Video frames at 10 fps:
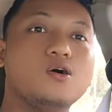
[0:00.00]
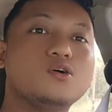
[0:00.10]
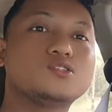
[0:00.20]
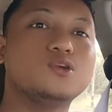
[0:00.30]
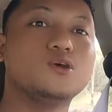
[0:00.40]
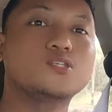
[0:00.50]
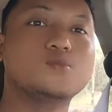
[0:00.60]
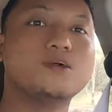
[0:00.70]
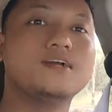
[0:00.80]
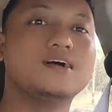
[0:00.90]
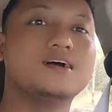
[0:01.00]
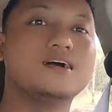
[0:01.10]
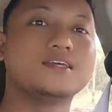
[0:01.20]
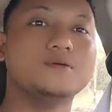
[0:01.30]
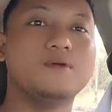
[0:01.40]
halo sedulur
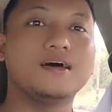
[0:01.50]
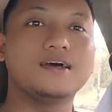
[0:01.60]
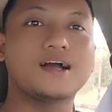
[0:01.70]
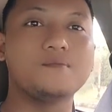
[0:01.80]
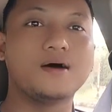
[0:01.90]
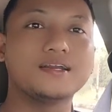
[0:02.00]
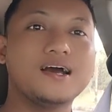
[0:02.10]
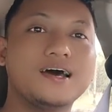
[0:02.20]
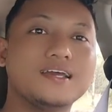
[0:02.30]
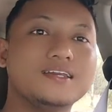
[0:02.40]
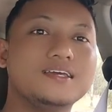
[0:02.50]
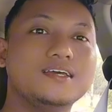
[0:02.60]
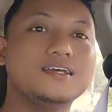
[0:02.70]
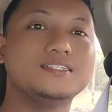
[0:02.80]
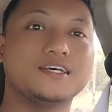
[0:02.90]
semuanya, gimana kabarnya hari
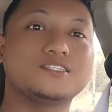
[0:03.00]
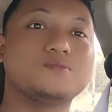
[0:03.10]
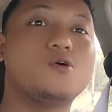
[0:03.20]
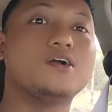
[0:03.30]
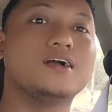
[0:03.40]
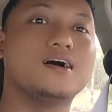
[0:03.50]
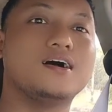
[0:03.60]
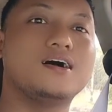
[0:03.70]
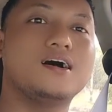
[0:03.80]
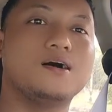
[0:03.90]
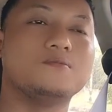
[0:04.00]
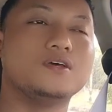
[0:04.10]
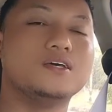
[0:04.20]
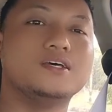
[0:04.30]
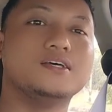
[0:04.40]
ini? Set semua ya,
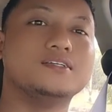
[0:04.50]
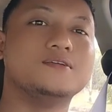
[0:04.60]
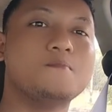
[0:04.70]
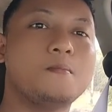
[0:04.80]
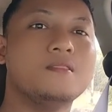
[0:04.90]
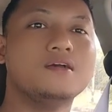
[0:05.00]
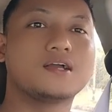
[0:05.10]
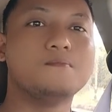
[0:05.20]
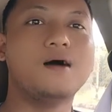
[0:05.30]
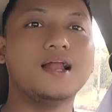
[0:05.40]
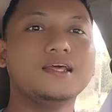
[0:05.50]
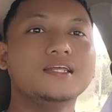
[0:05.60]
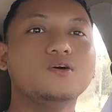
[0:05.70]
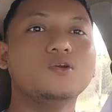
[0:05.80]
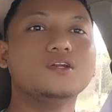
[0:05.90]
amin.
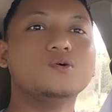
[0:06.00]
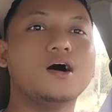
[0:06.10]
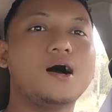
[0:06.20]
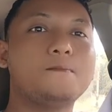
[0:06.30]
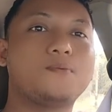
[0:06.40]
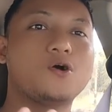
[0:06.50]
Kembali di Ulinuha